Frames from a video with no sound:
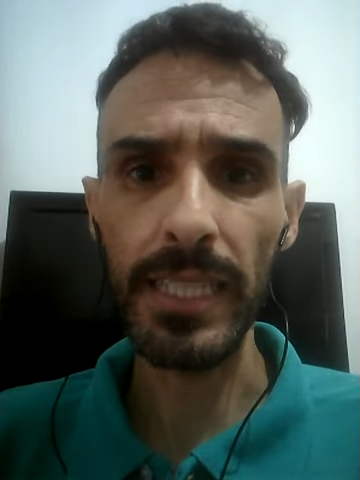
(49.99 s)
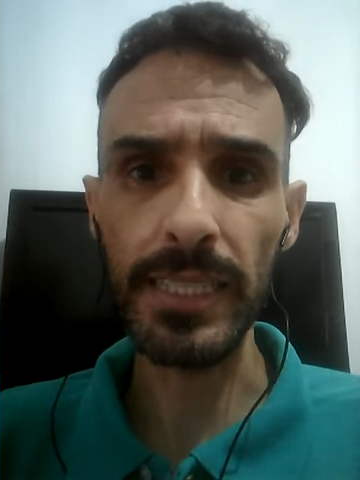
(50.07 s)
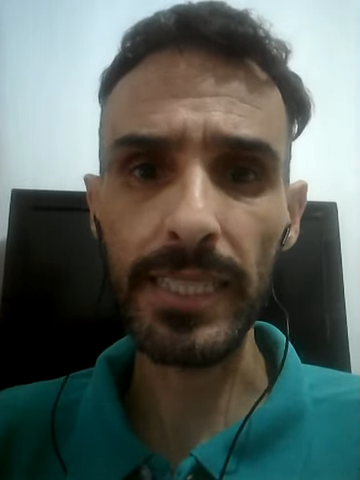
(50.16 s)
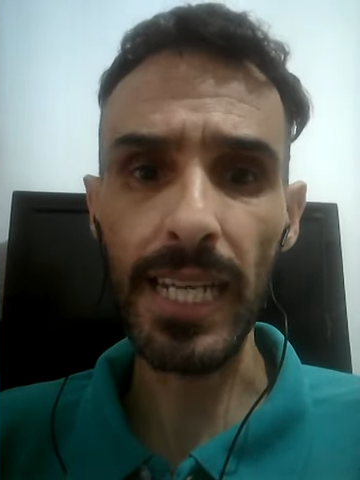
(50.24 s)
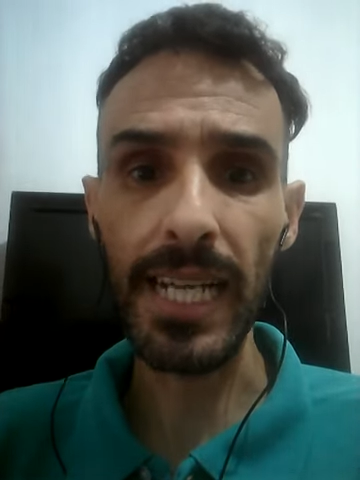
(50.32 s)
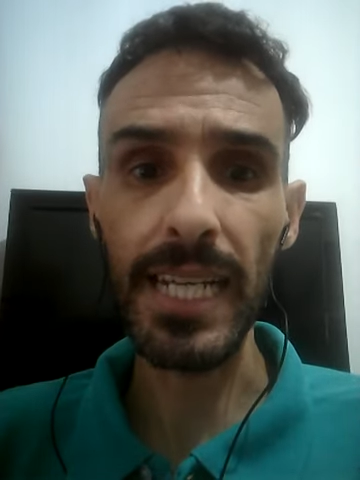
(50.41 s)
e
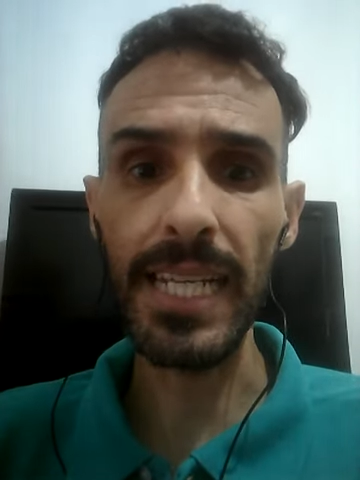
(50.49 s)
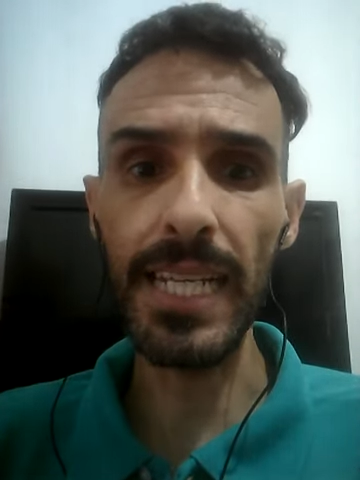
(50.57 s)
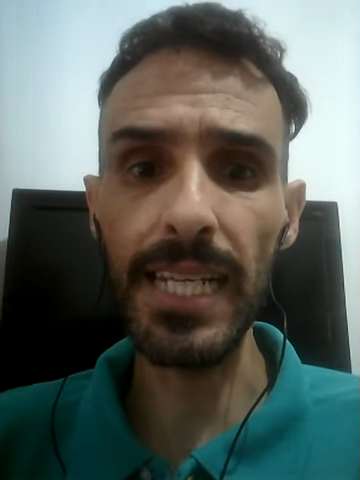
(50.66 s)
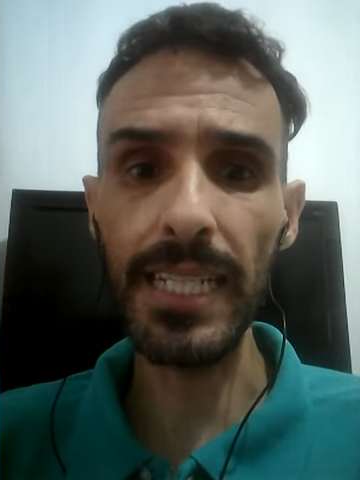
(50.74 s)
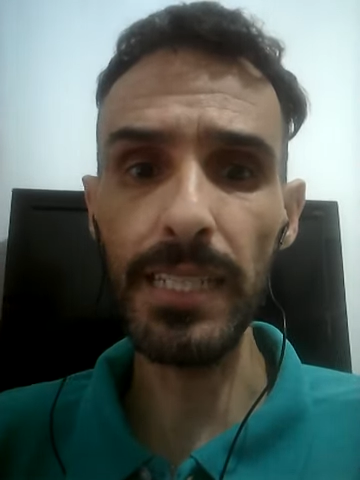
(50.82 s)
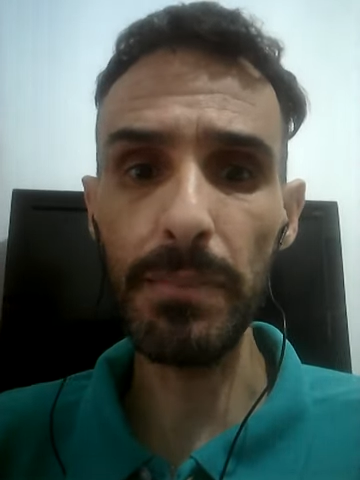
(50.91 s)
está
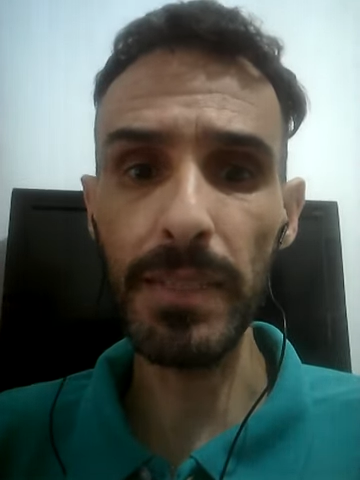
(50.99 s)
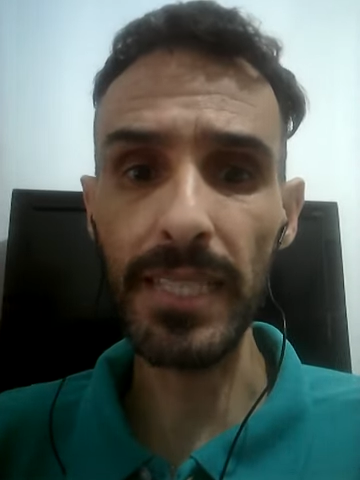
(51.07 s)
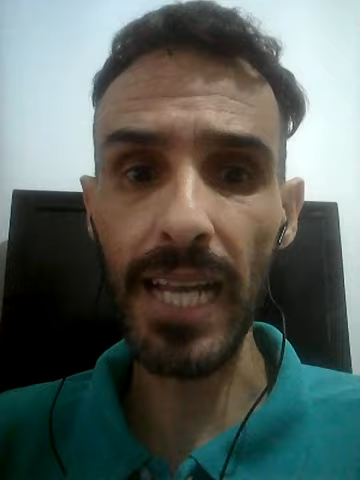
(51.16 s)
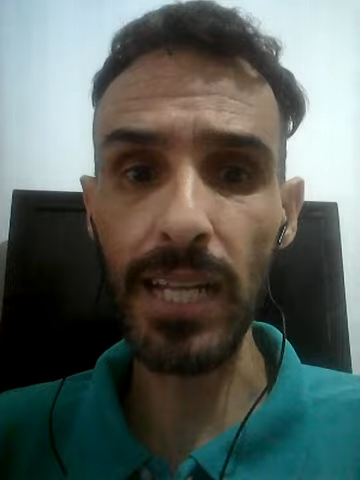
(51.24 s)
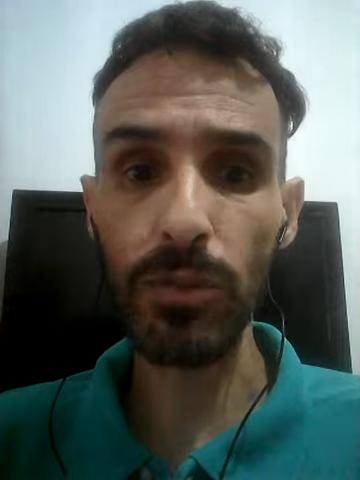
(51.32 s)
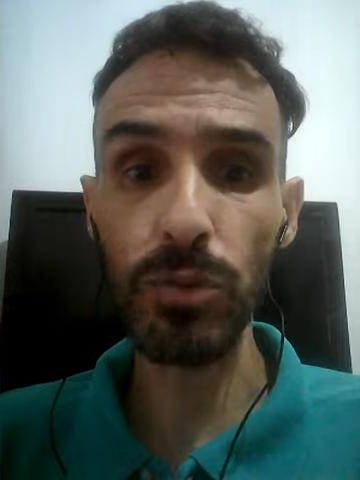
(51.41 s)

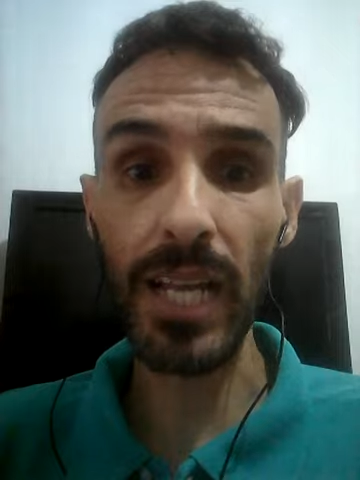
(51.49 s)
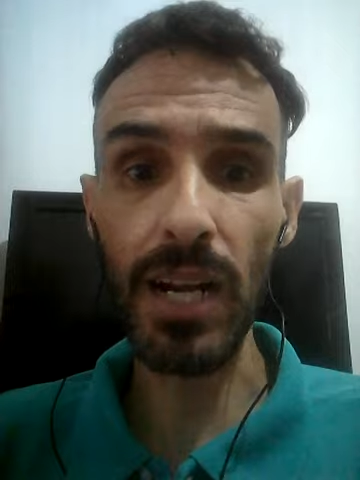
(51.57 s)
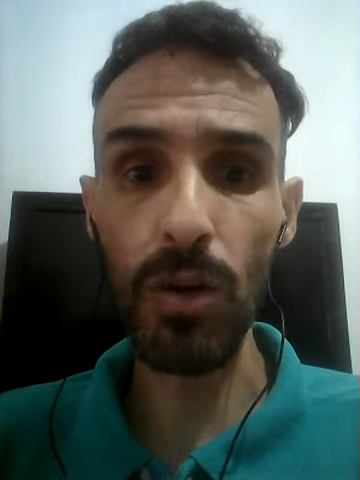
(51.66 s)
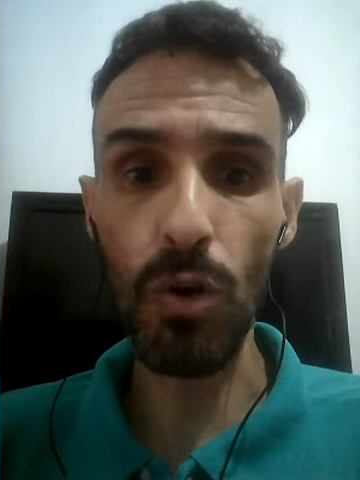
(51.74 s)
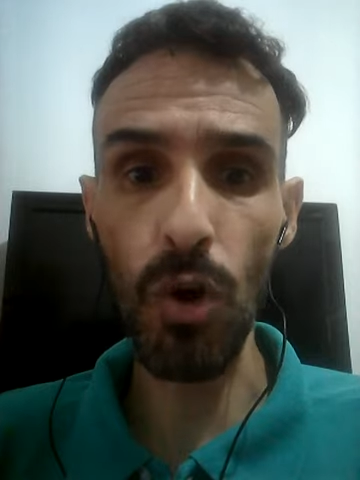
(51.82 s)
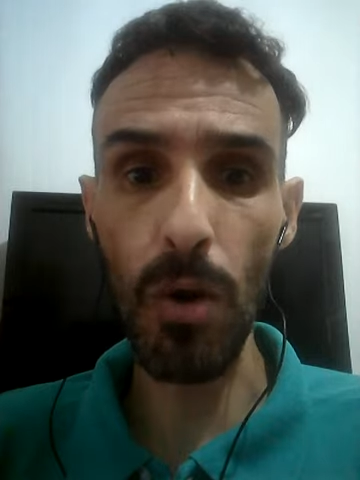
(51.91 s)
eliminado
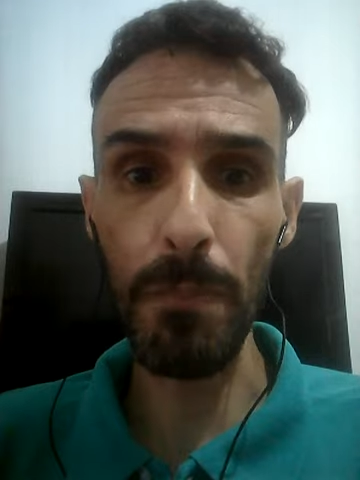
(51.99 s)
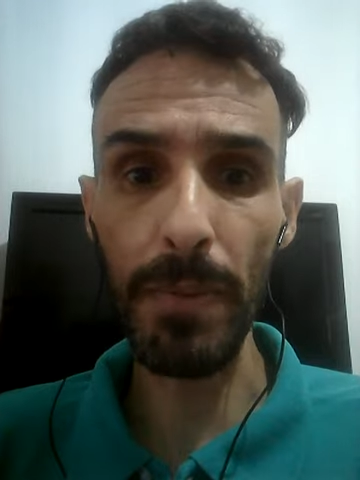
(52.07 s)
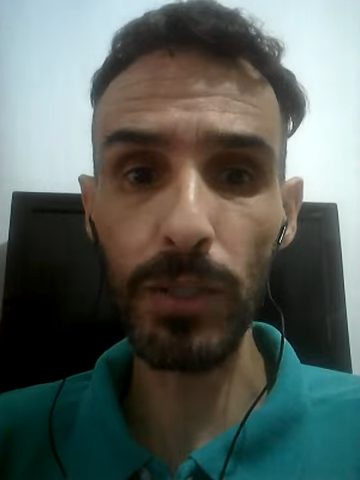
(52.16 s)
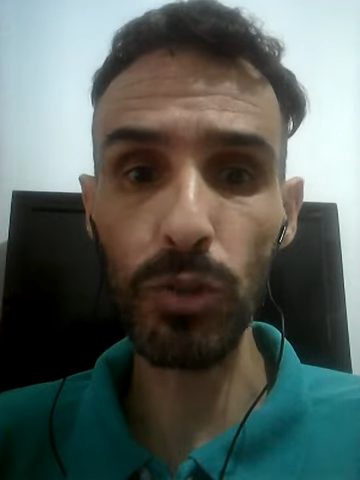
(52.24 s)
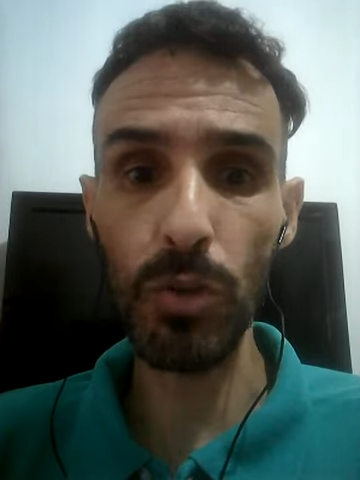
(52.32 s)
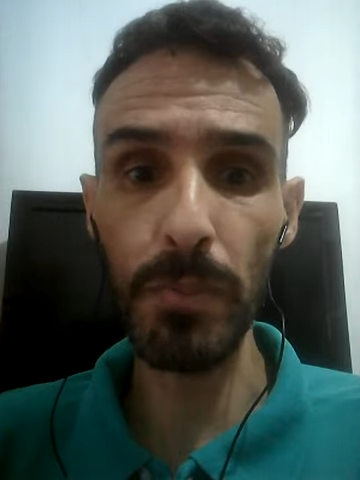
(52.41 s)
da
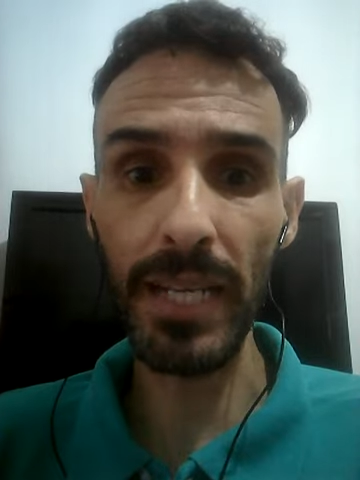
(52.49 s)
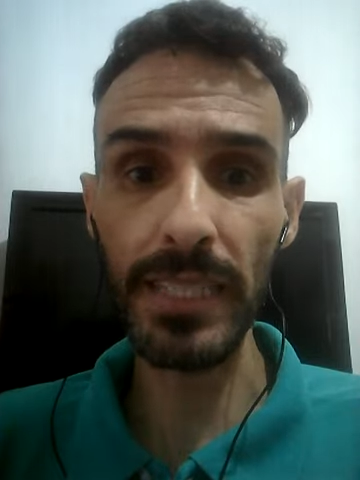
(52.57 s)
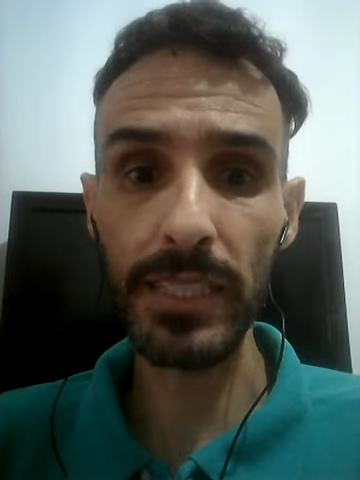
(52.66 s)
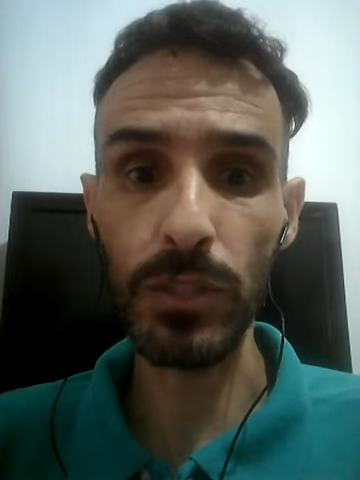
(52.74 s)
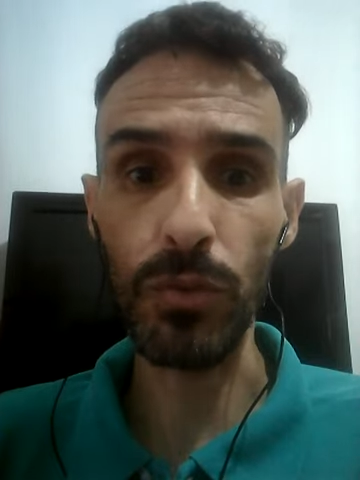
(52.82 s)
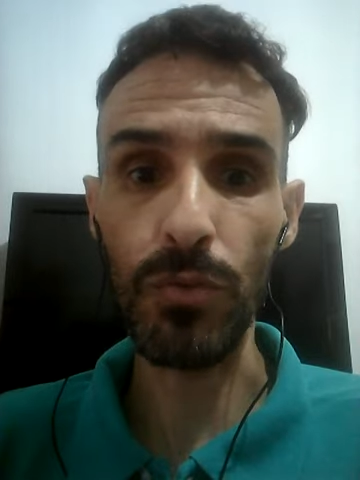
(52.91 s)
Copa do
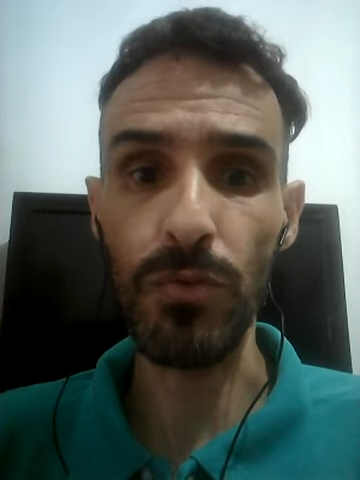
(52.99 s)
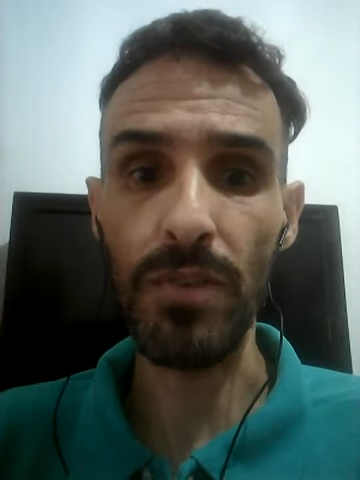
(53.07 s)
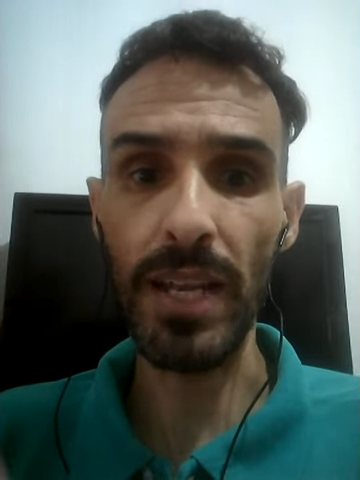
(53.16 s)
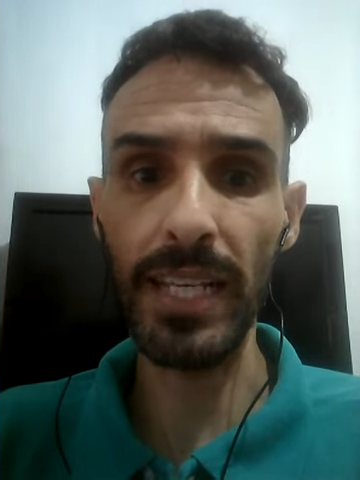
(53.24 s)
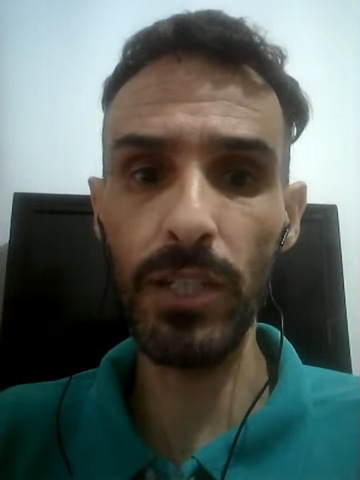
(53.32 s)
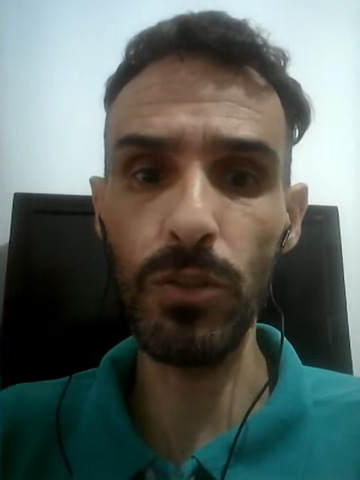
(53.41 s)
Brasil.
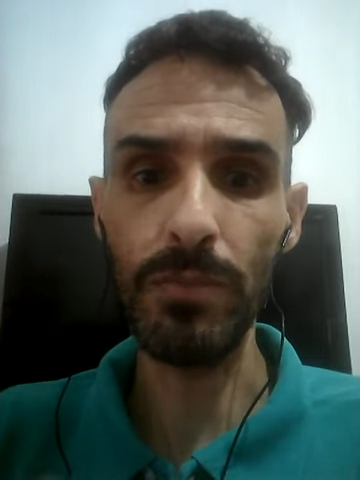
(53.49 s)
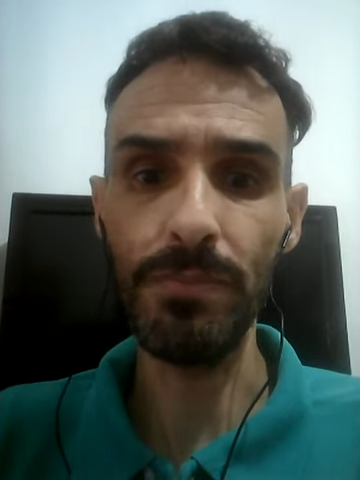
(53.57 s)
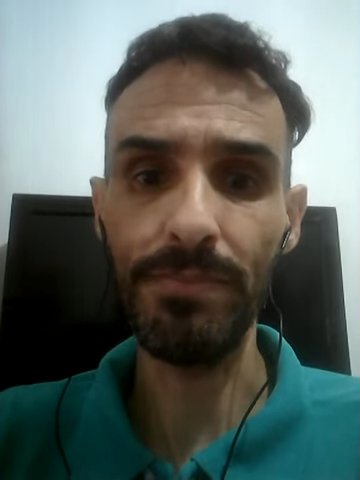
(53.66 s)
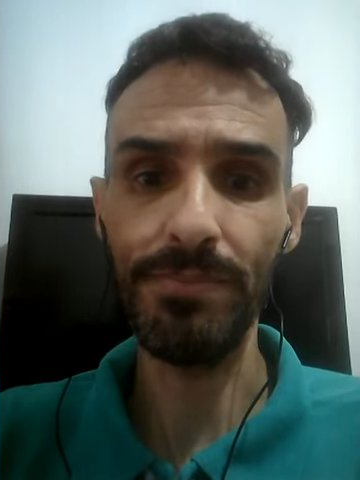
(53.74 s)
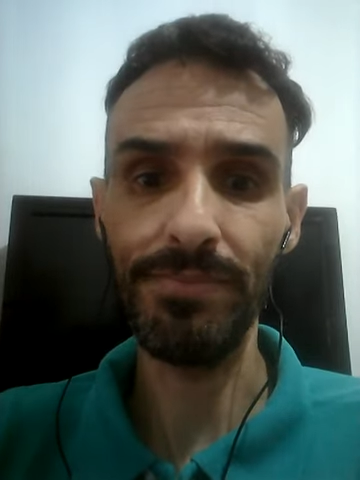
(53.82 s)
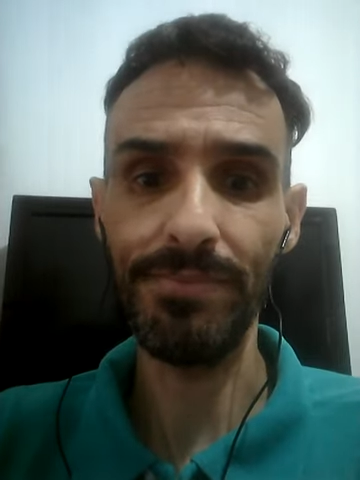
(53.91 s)
Valeu!